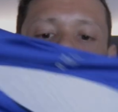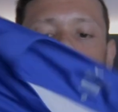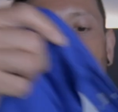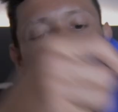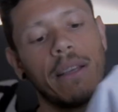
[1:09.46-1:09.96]

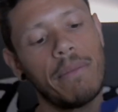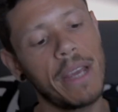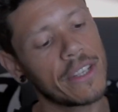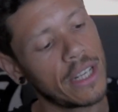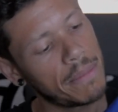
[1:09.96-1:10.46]
colocar este
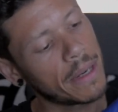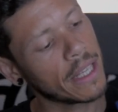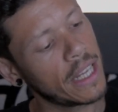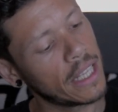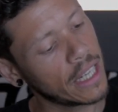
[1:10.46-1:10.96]
mesh en la
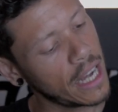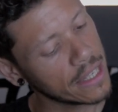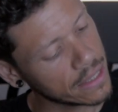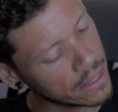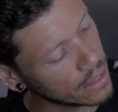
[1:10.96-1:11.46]
parte de
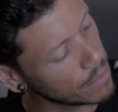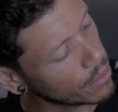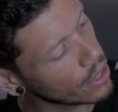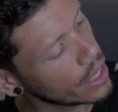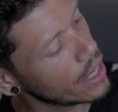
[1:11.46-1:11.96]
atrás, este
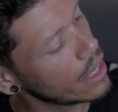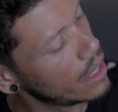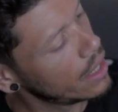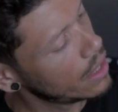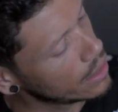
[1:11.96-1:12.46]
tipo
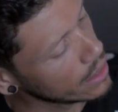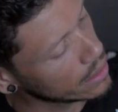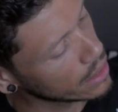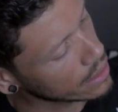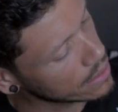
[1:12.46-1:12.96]
de,
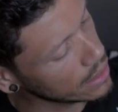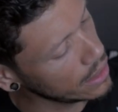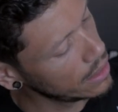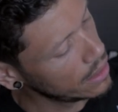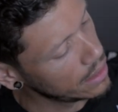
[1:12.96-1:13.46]

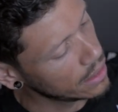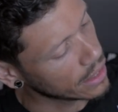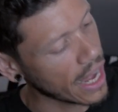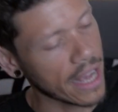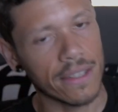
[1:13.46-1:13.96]
textil
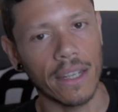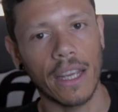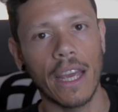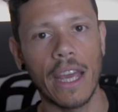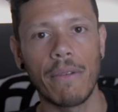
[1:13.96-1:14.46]
que hace
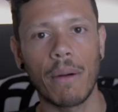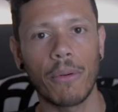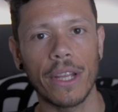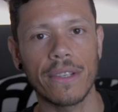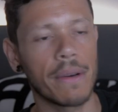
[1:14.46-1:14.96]
que
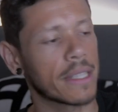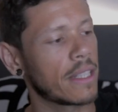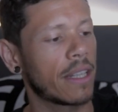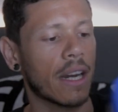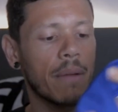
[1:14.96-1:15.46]
evaporice bastante